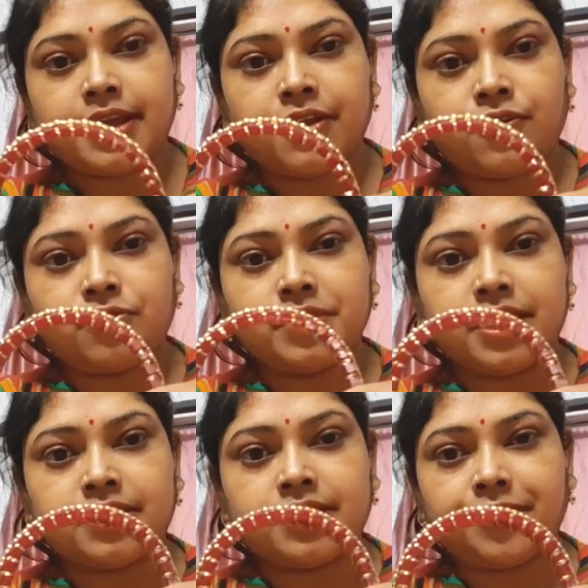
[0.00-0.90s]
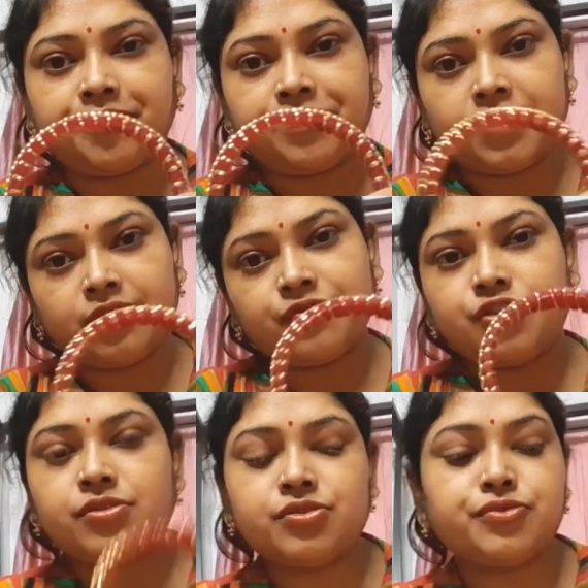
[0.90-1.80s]
এরকম দেখতে
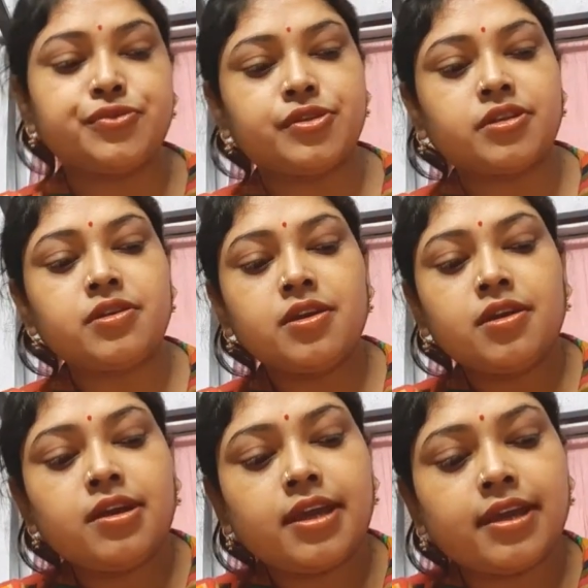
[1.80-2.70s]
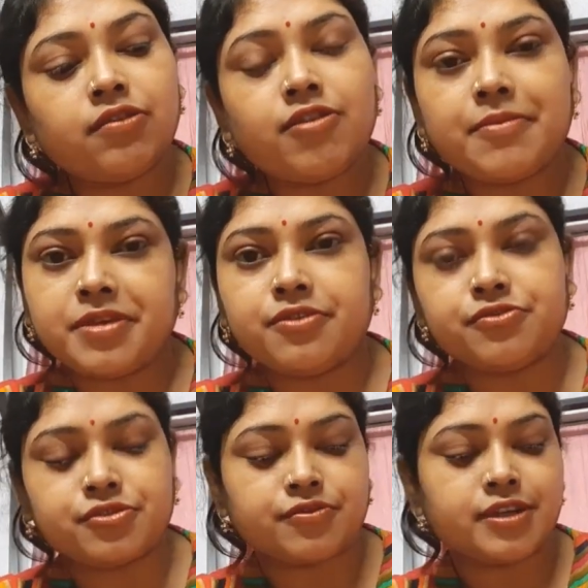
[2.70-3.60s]
ভীষণ সুন্দর এগুলো আমি
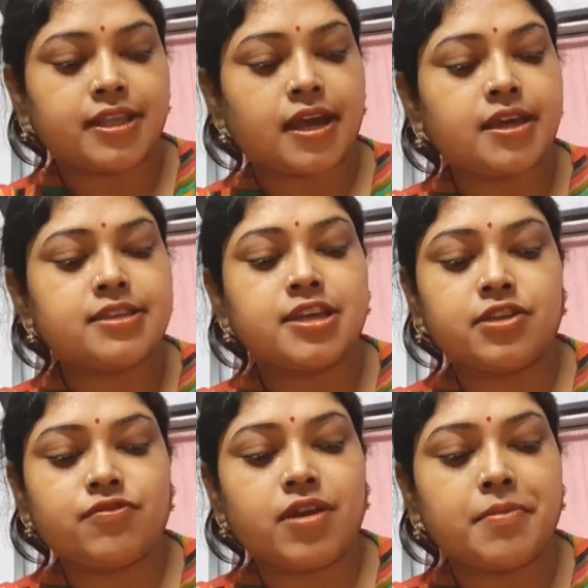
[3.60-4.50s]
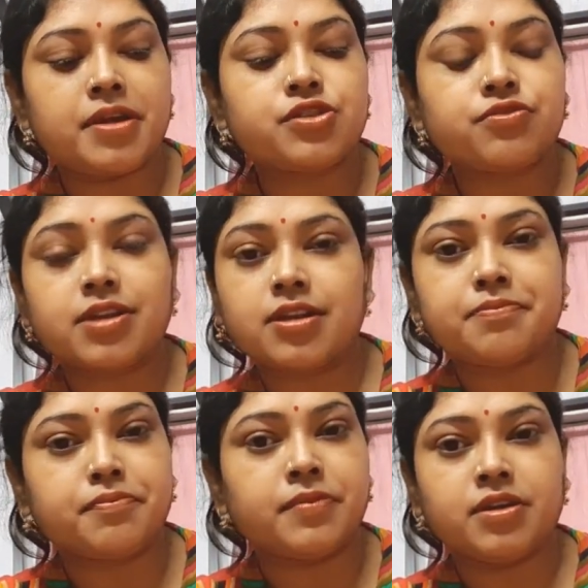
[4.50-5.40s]
ইউজ করে থাকি যেহেতু আমার সোনার
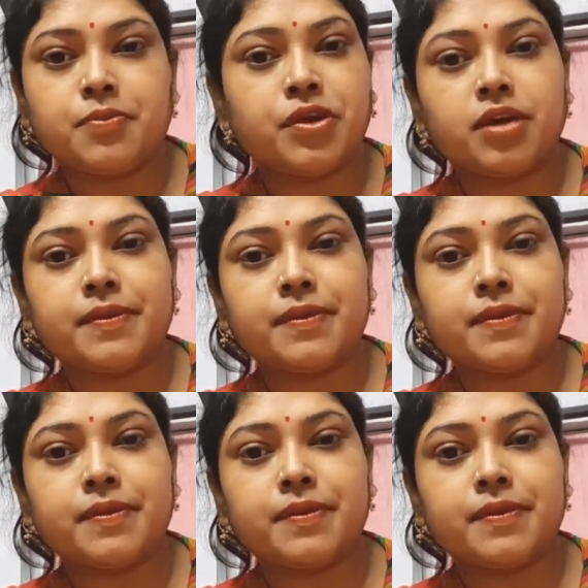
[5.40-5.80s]
পলা